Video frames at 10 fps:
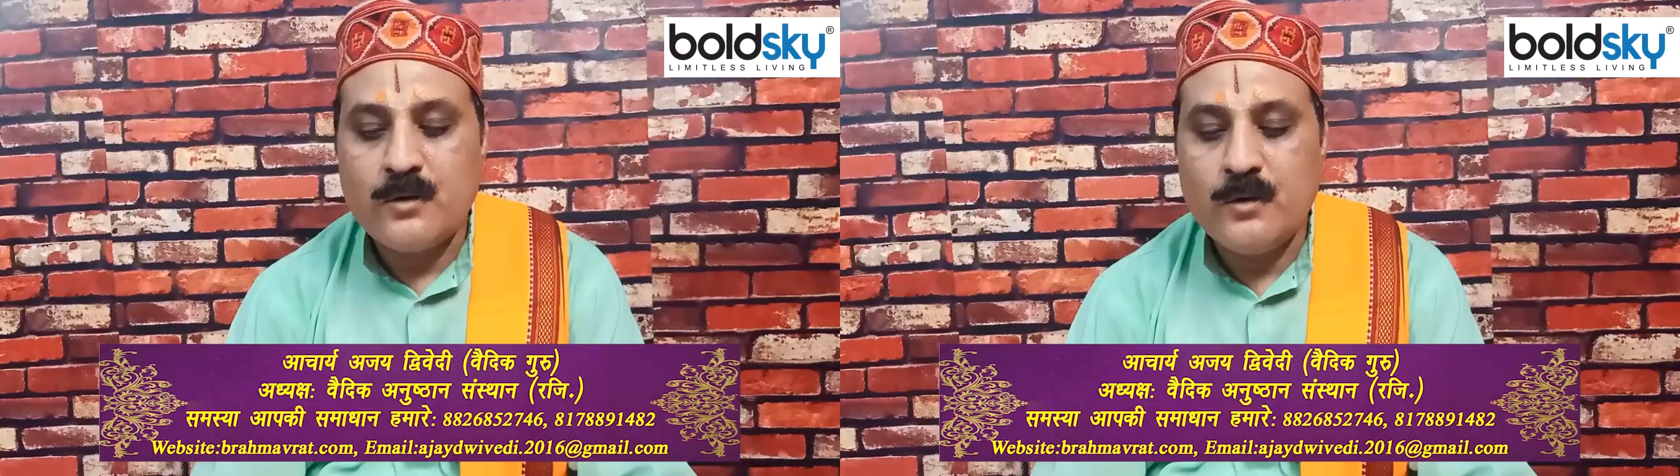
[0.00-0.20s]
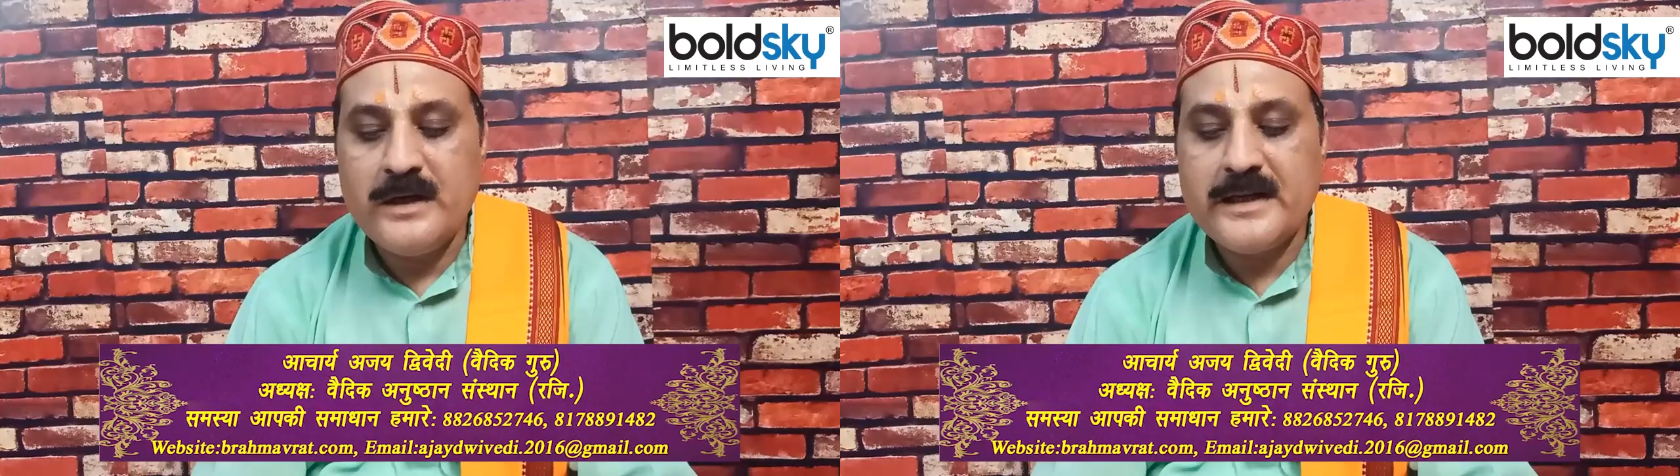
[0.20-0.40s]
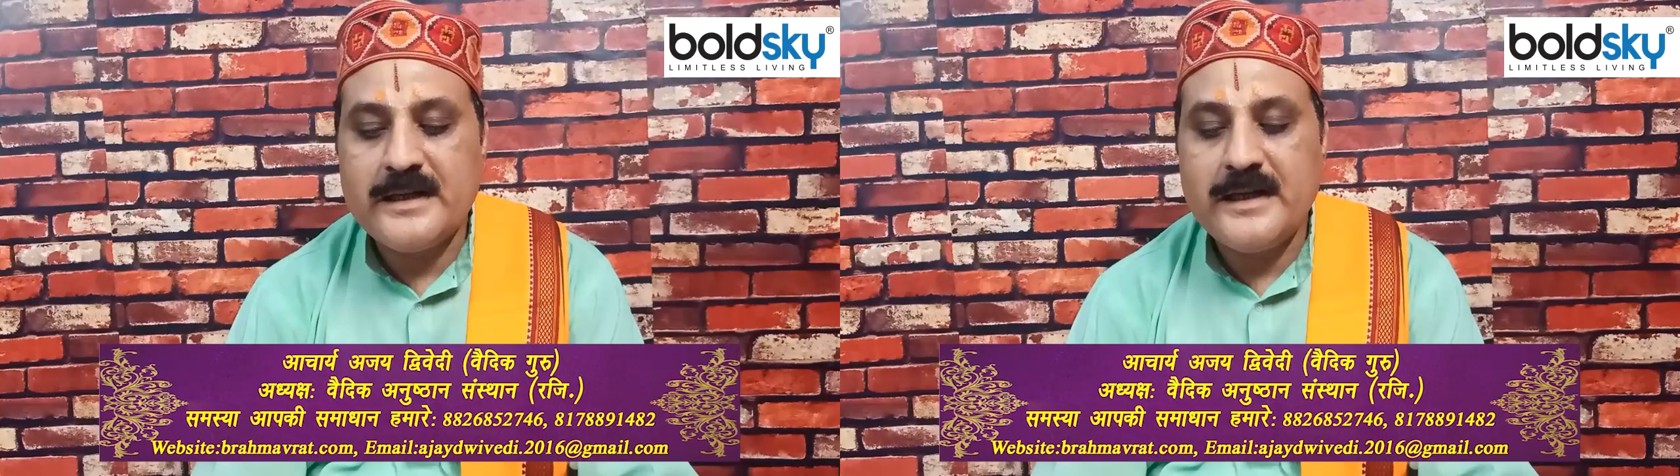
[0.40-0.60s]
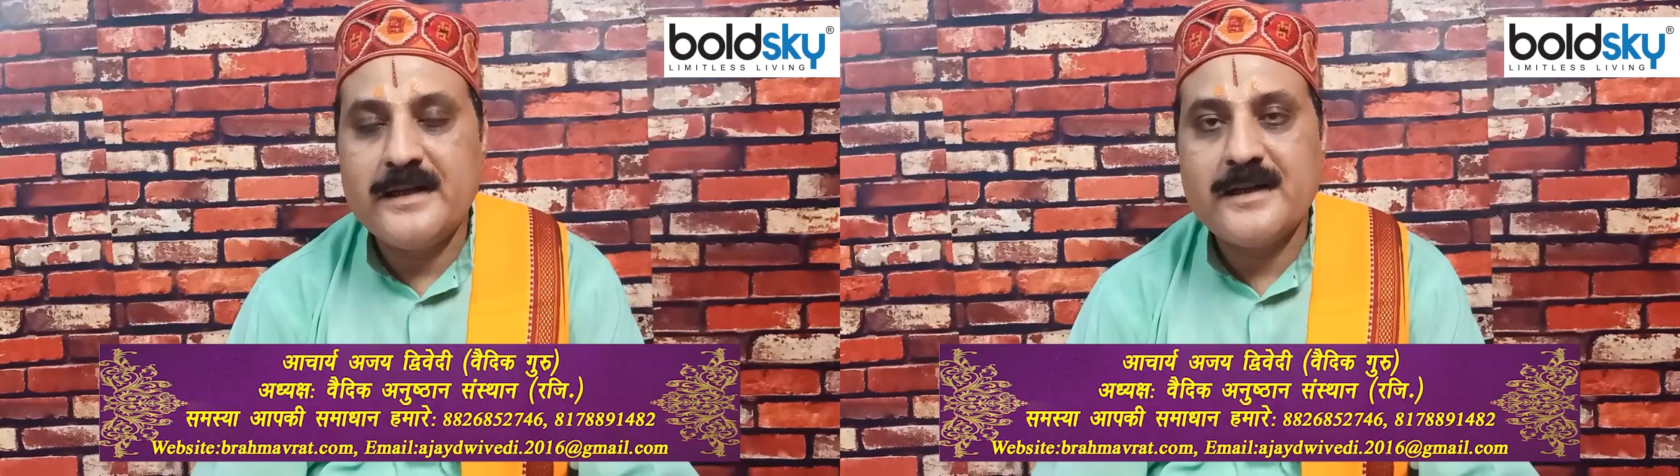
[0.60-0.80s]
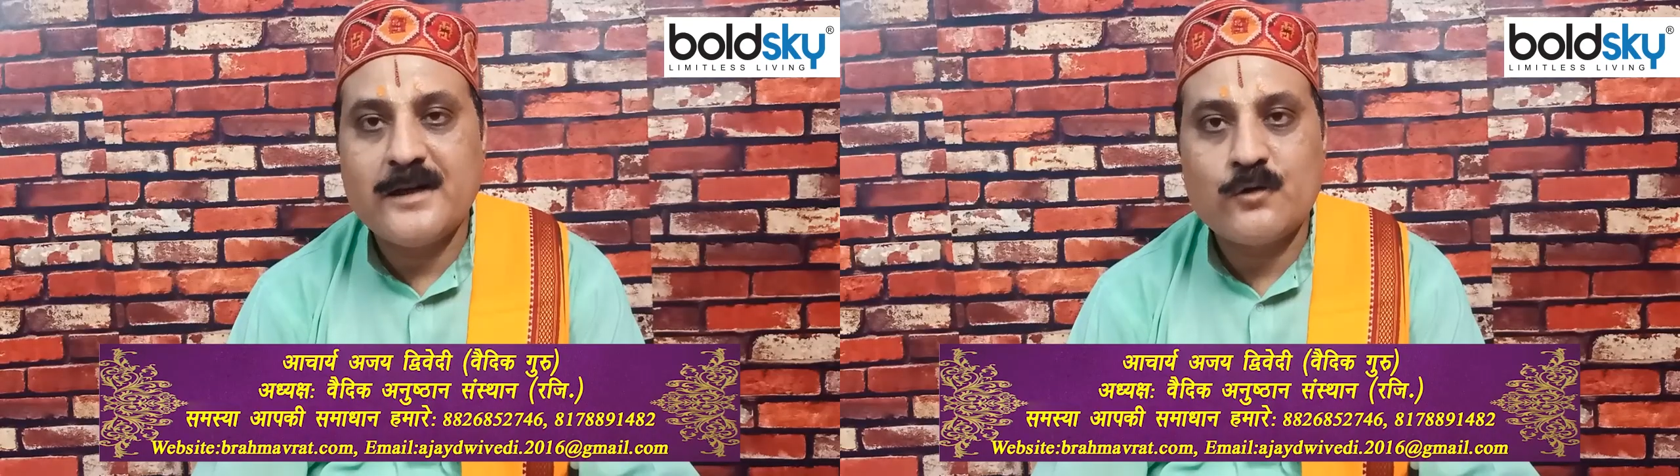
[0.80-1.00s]
तो होलिका
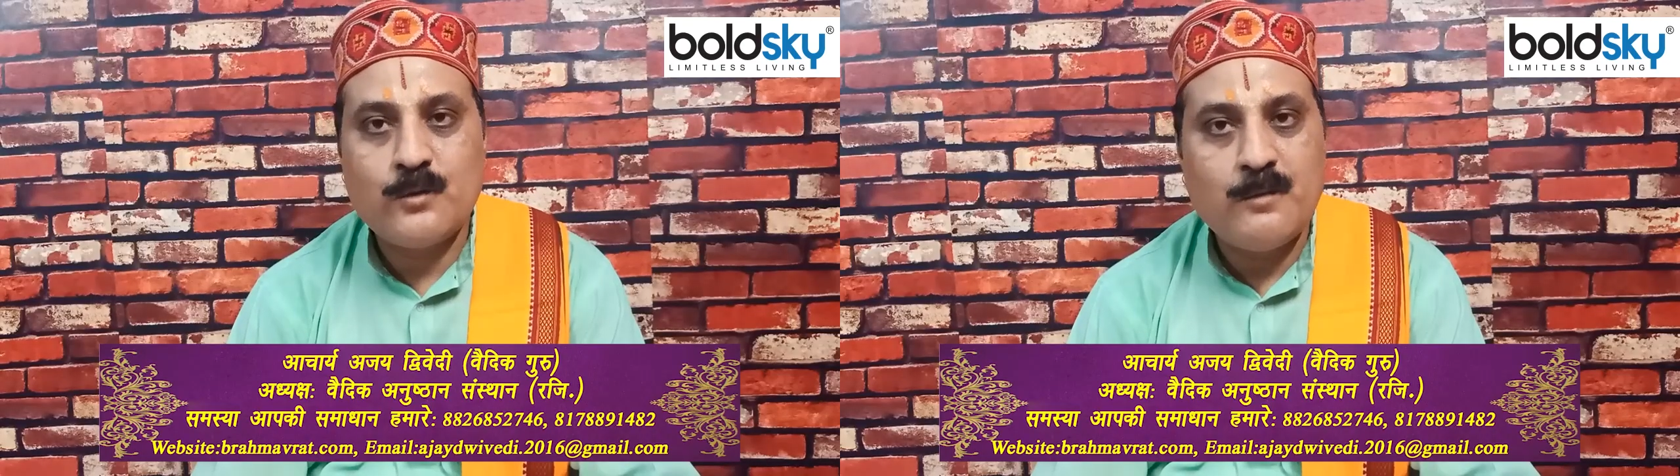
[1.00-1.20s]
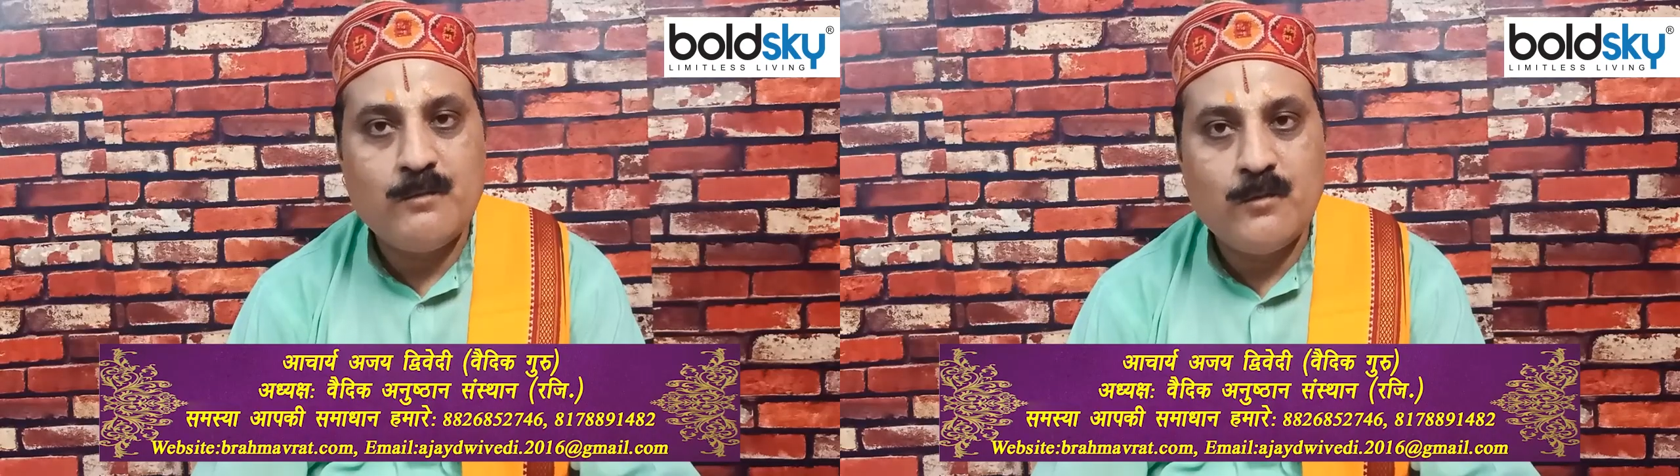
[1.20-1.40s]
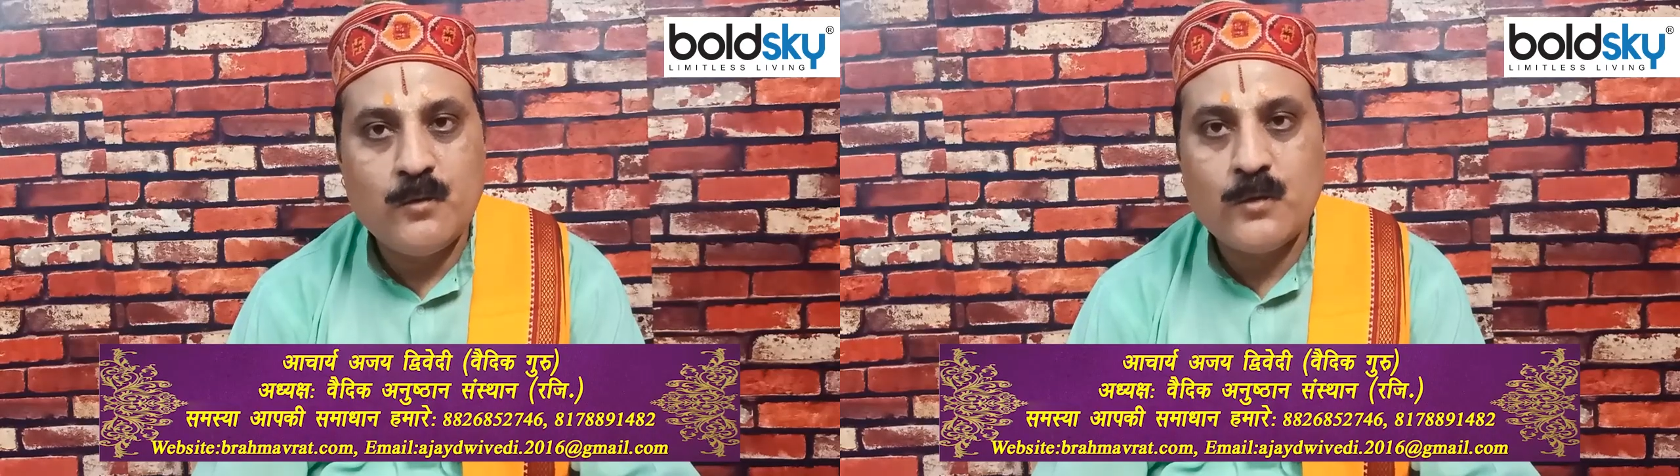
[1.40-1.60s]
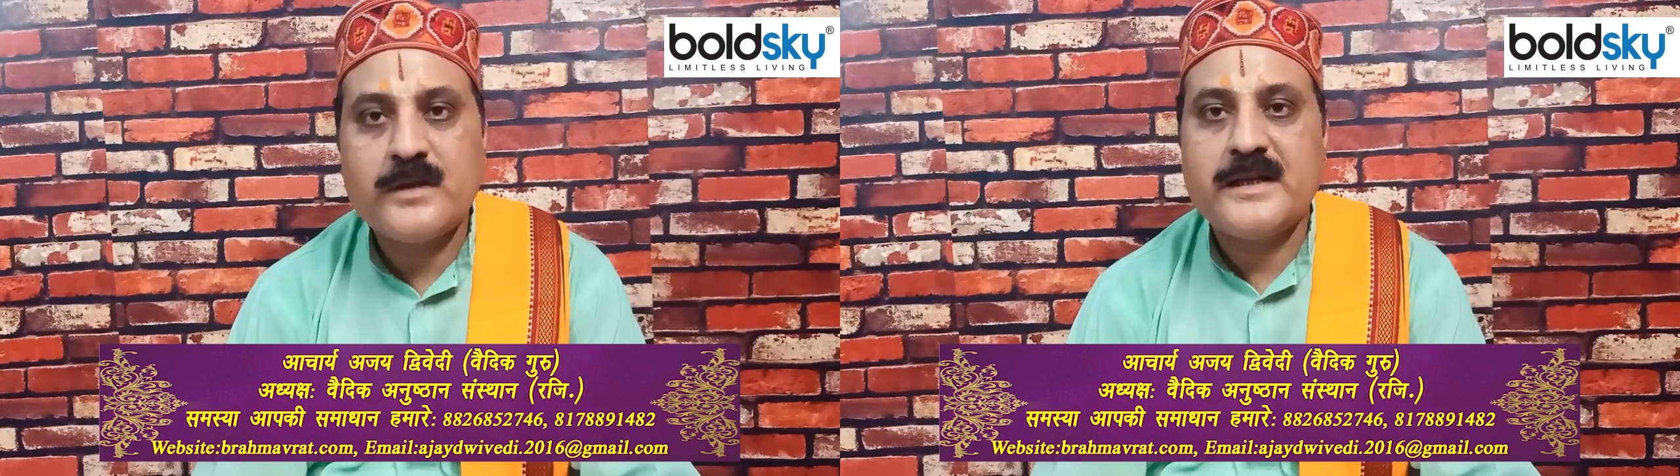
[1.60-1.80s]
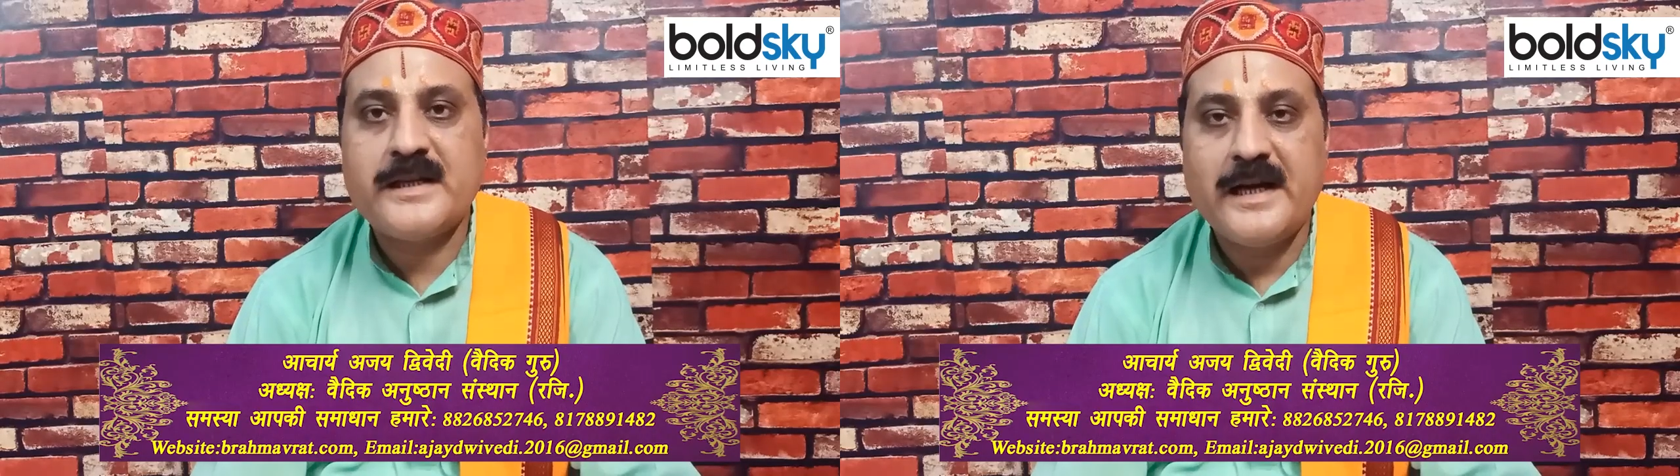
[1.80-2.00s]
दहन का शुभ
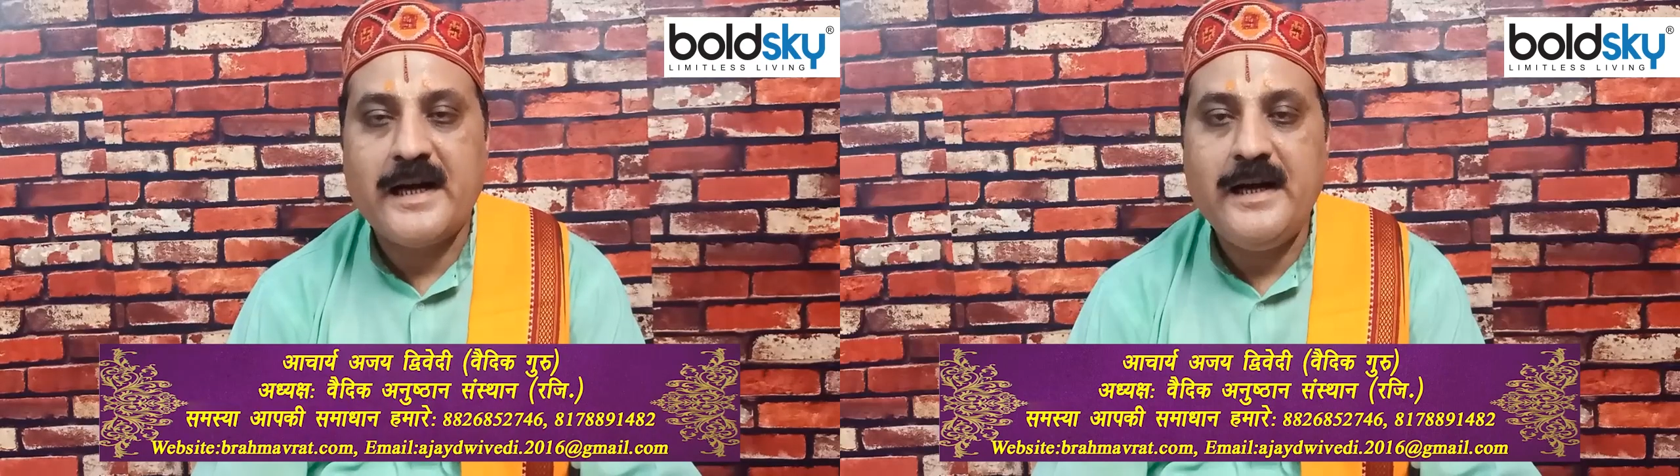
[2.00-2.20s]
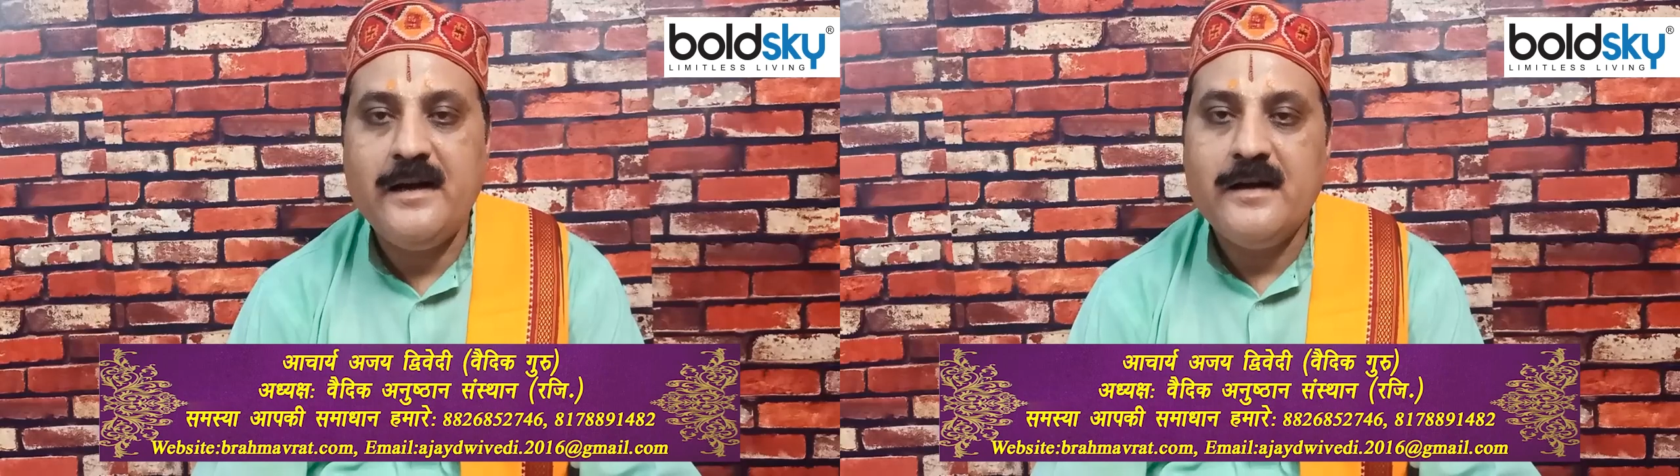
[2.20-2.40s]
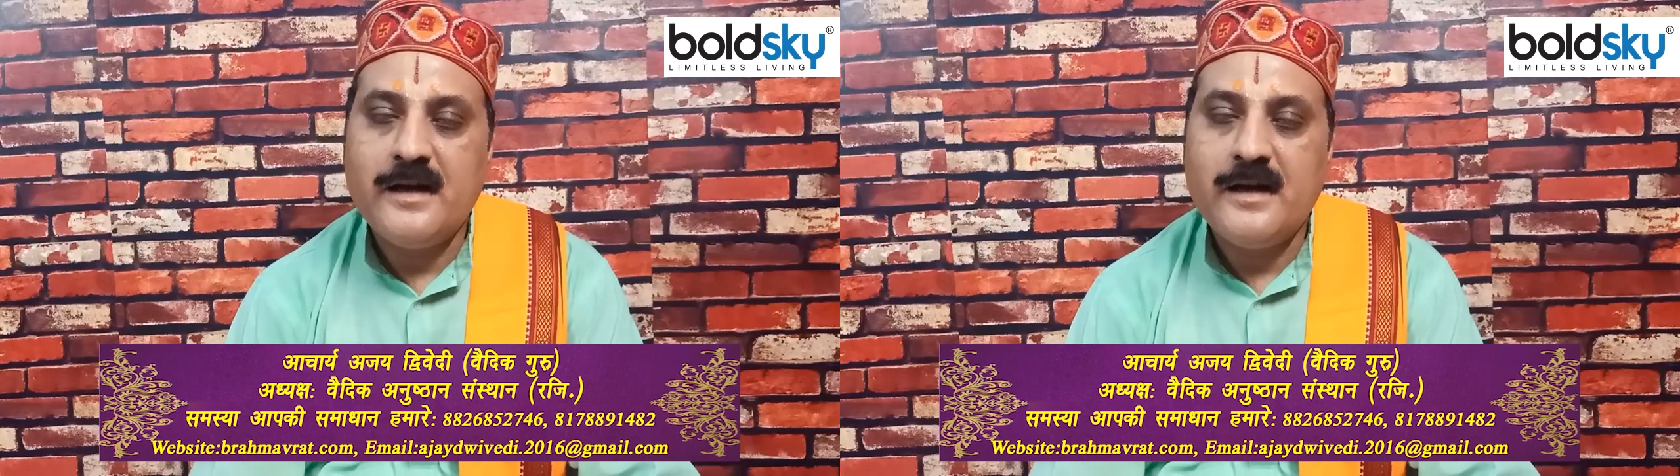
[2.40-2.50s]
मुहूर्त क्या है